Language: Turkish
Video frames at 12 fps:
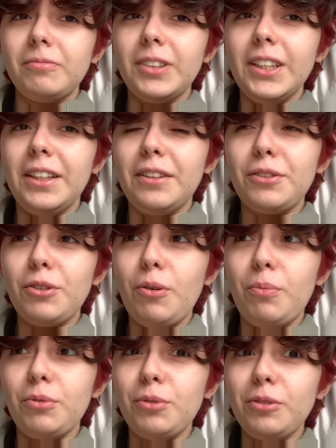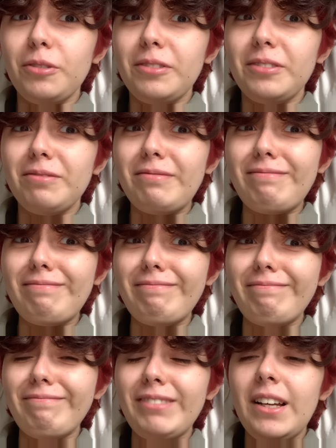Deniz'i öptü.
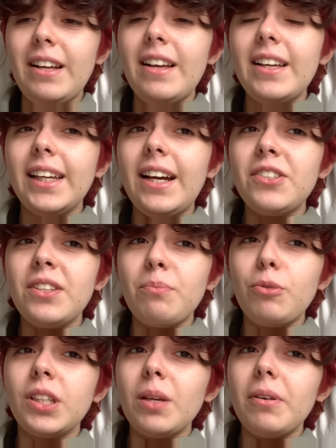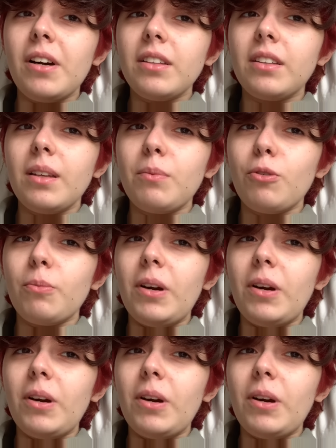Gerçekten bu kitaba katlanamıyorum